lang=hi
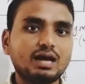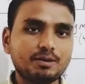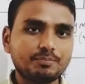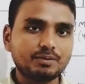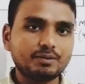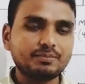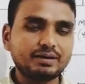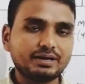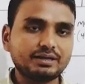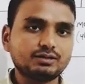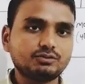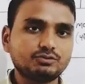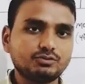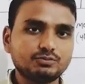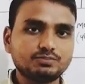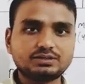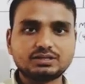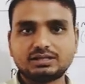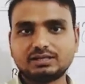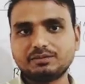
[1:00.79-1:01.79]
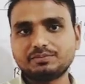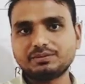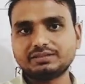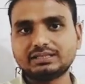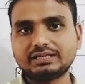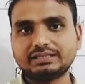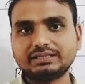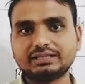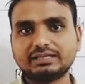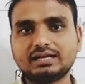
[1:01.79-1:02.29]
आप हमारे यूट्यूब चैनल
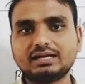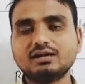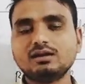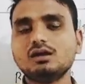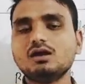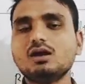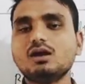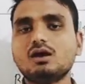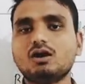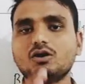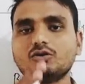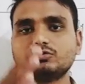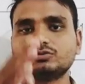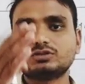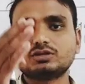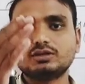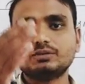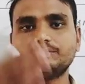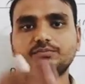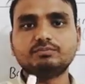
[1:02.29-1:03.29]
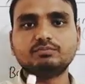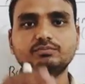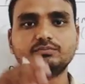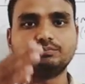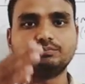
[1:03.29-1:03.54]
पर जाइएगा और उसके